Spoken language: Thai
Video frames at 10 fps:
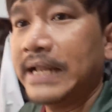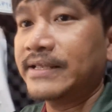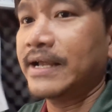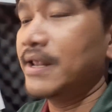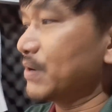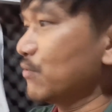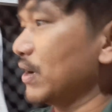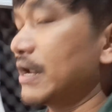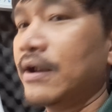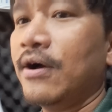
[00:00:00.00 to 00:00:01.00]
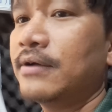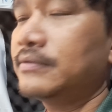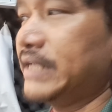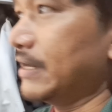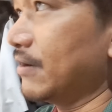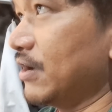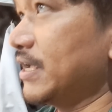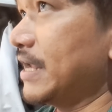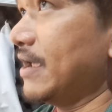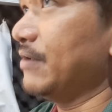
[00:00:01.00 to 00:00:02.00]
หลังจากที่ประกวดนักร้องเสร็จเราก็
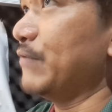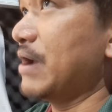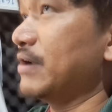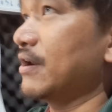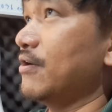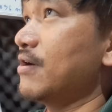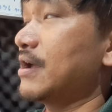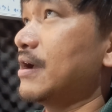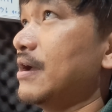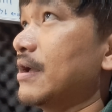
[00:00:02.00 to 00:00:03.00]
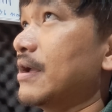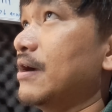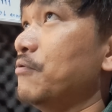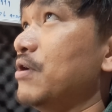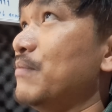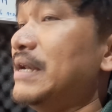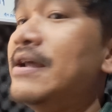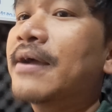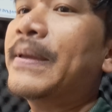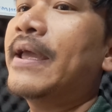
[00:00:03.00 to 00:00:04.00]
จะได้แววนักร้องแล้วก็เอาเอามา
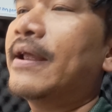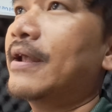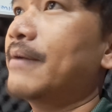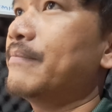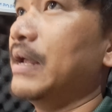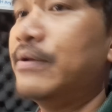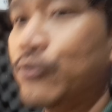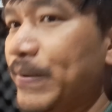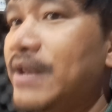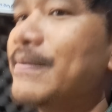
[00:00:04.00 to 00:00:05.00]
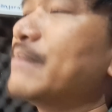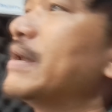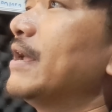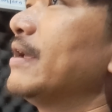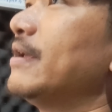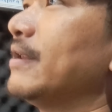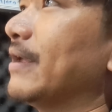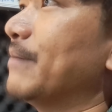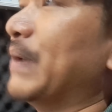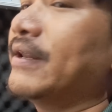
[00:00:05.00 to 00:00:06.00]
เลือกเพลงนะครับเหมือนทุกปีที่ผ่านมาเลย
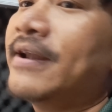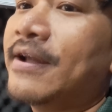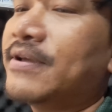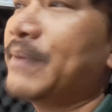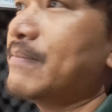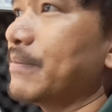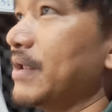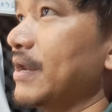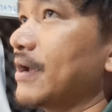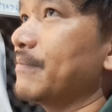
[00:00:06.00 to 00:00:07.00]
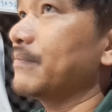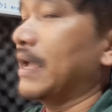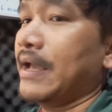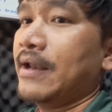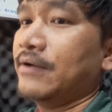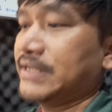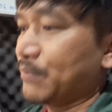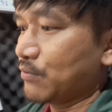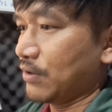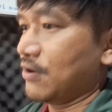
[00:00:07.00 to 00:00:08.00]
นะครับแพทเทิร์นเราจะเป็นแบบนี้นะครับอ่าเราจะ
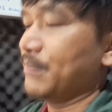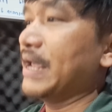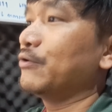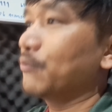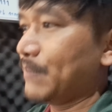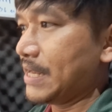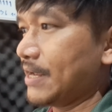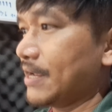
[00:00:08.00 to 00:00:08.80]
ประกวดร้องเพลงทุกปี